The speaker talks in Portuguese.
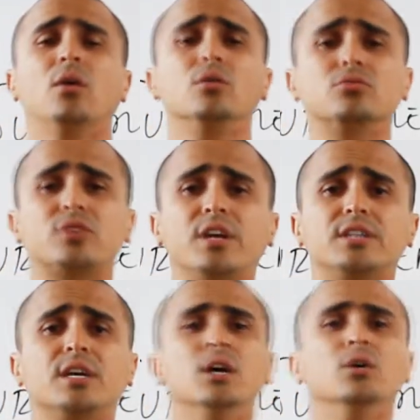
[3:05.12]
Ou
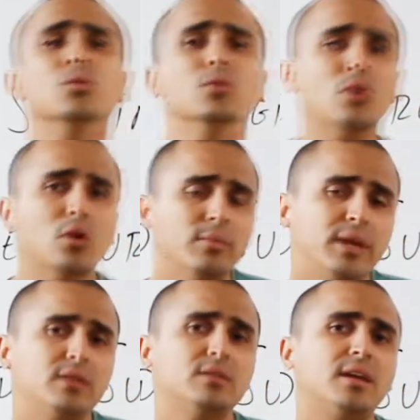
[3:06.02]
seja, o
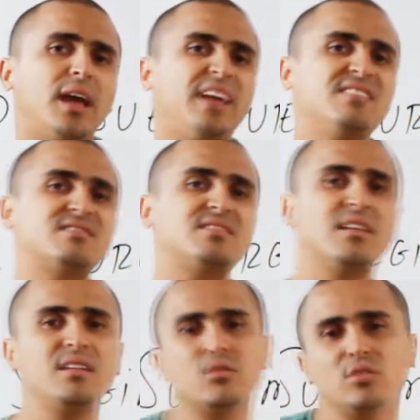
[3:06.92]
homem é
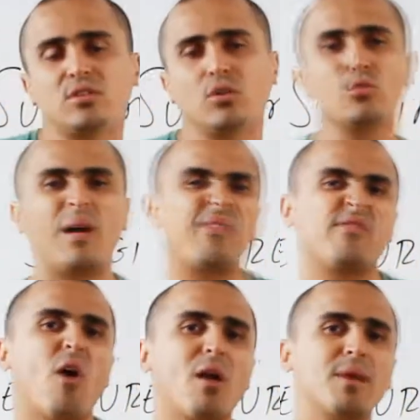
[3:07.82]
inserido então numa
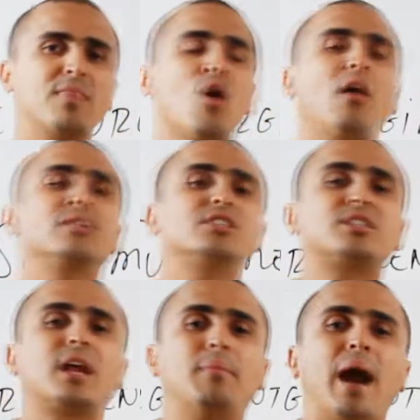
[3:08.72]
forma nova de
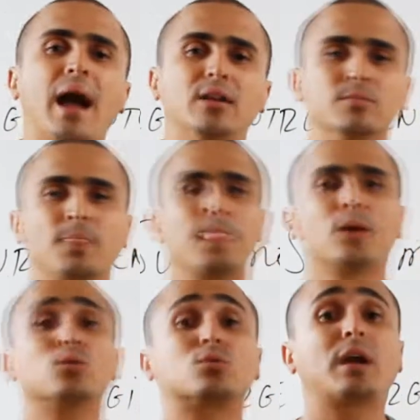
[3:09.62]
trabalho,
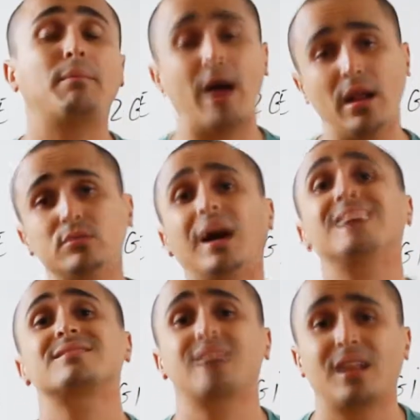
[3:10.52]
o trabalho
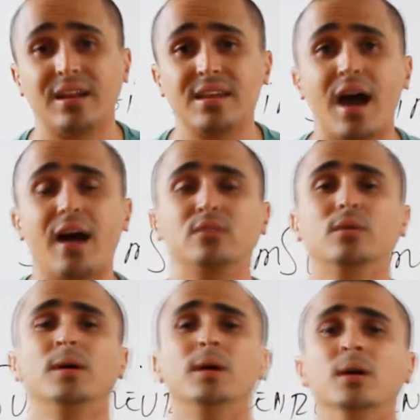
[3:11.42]
assalariado.
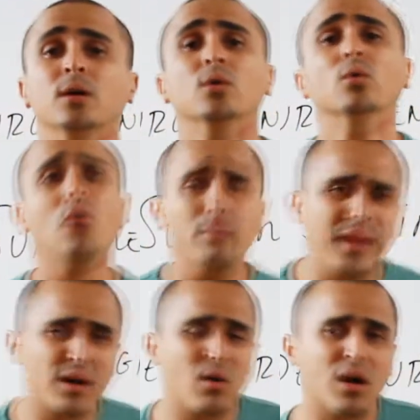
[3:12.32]
O
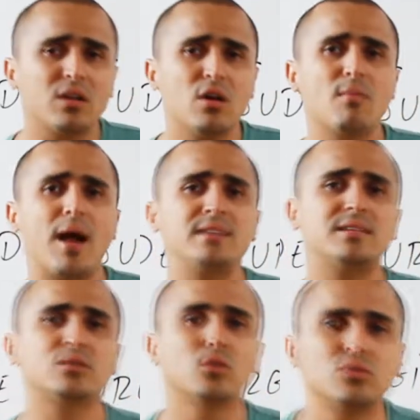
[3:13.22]
homem agora não mais
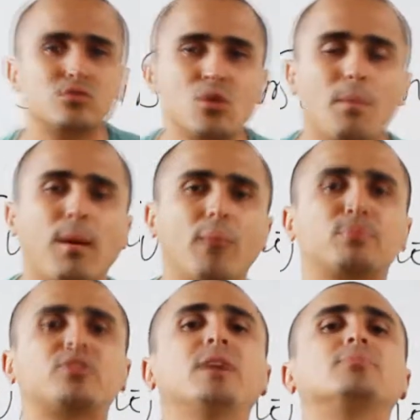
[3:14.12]
é dono do seu
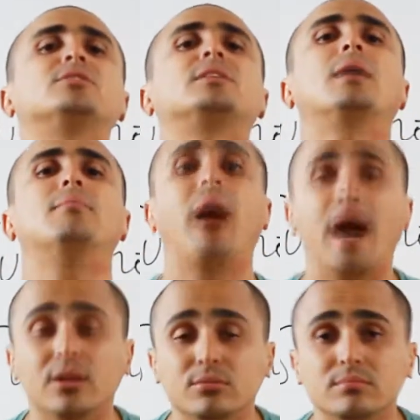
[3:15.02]
próprio tempo de
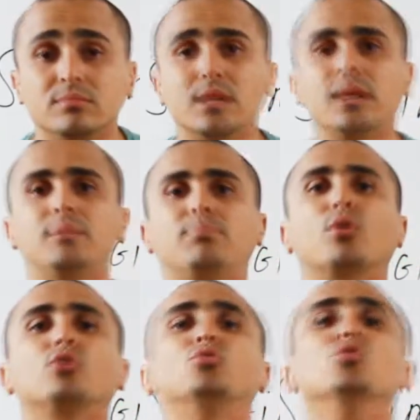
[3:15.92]
trabalho, ele
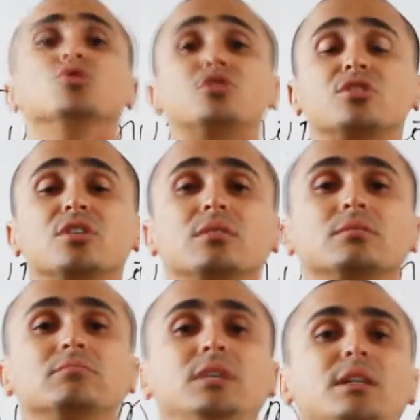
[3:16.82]
produz,
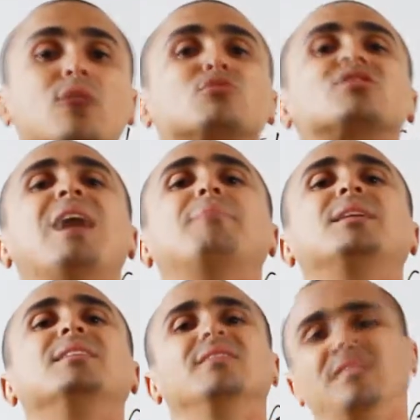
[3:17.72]
e não
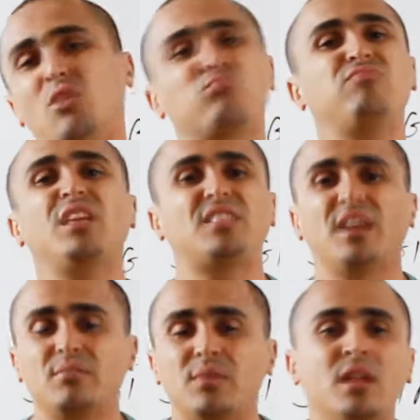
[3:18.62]
sabe, não
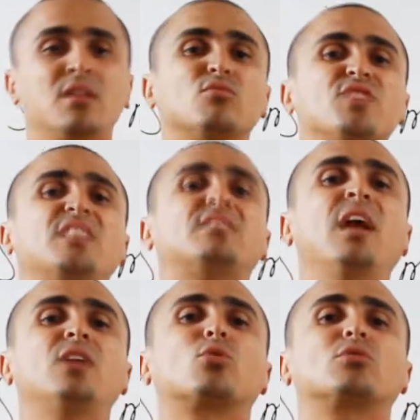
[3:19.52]
detém, ele não
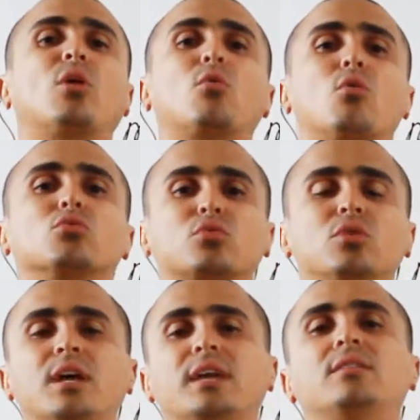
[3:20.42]
detém total
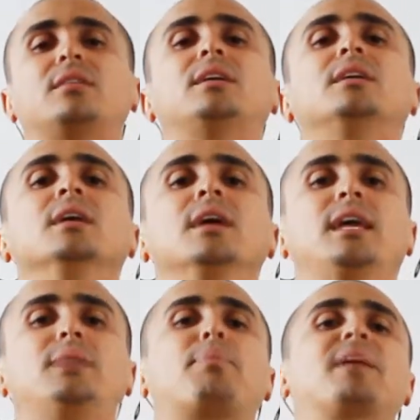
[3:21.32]
controle daquilo que
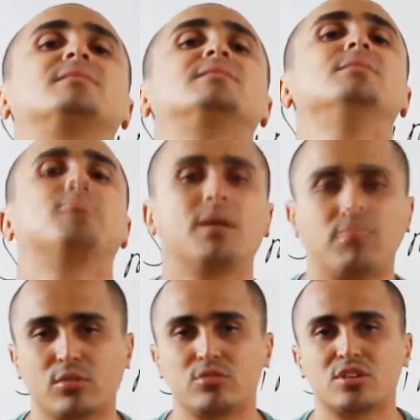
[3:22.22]
ele participa da
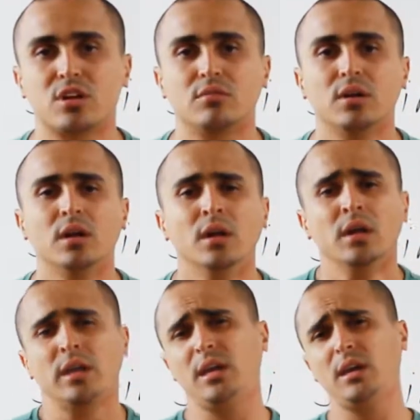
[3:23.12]
produção.
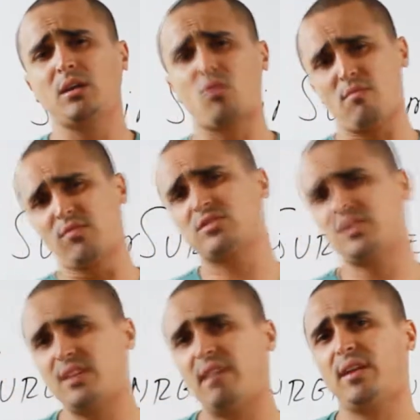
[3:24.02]
E como
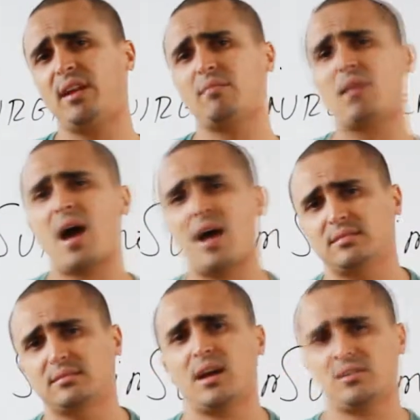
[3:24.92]
vocês devem
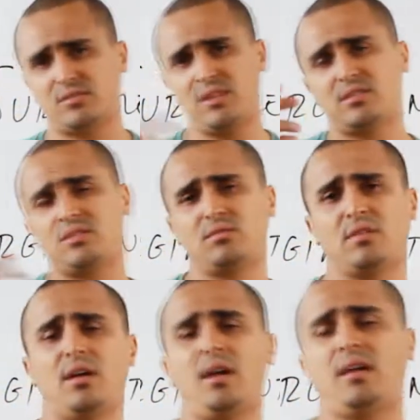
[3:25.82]
lembrar, caso tenham,
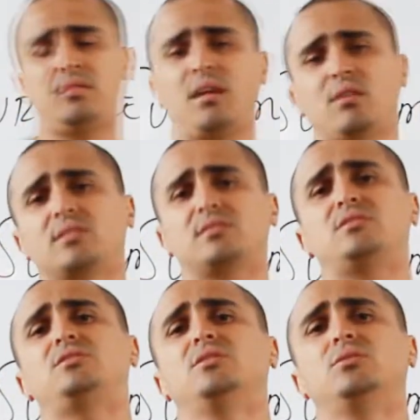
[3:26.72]
é, é, tenham
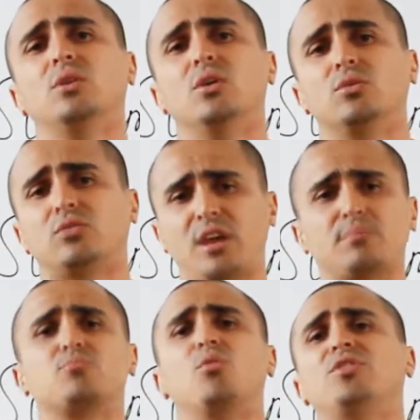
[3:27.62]
assistido o
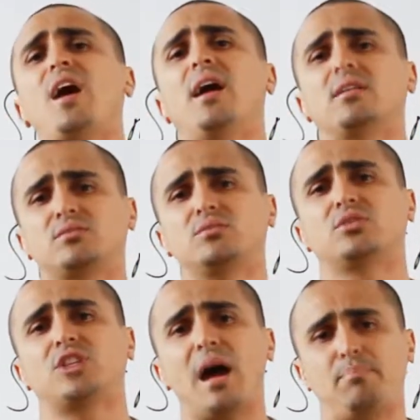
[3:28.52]
Tempos Modernos do
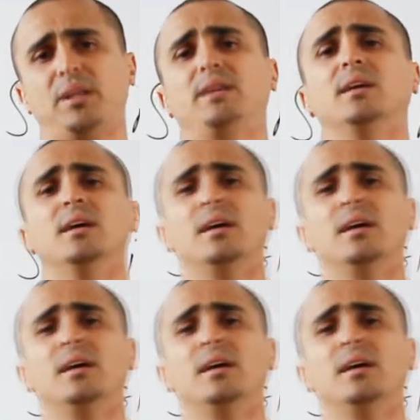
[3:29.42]
Chaplin,